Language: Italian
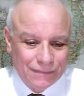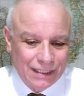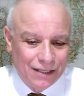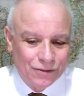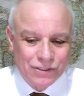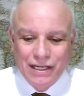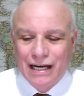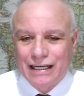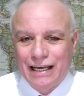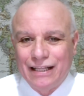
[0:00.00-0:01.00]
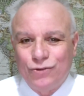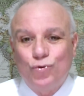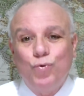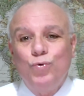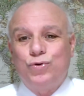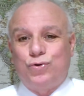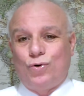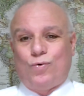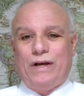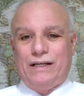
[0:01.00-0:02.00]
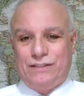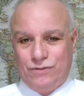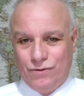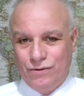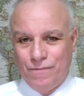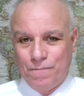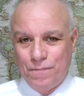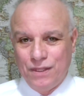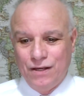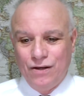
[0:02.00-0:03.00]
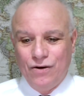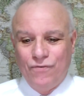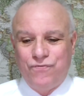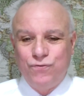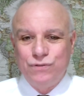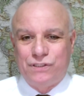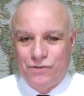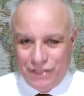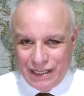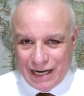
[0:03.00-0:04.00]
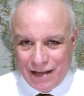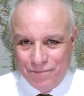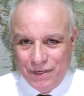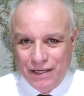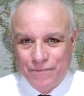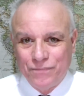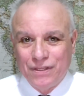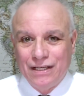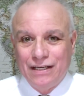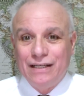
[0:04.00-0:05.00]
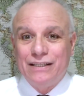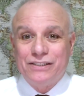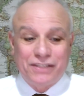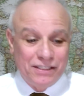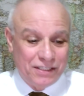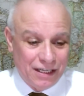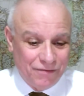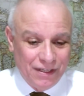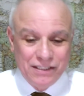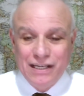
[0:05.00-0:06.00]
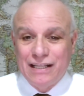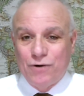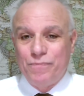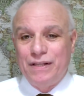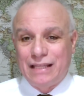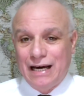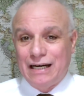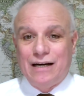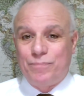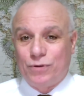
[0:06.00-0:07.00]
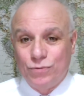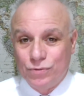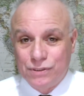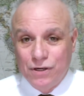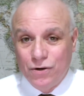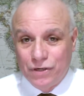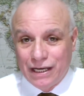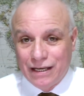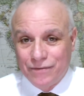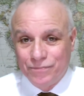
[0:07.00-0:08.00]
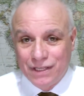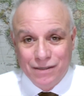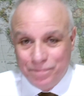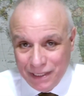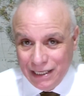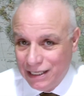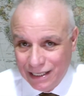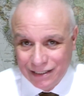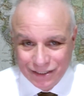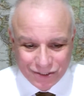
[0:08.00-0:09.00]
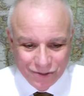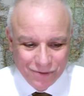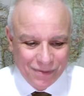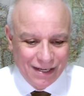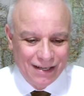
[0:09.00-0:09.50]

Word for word: Ed ossia che tutto questo funzionerebbe se servisse ad aumentare la produzione, il PIL, insomma.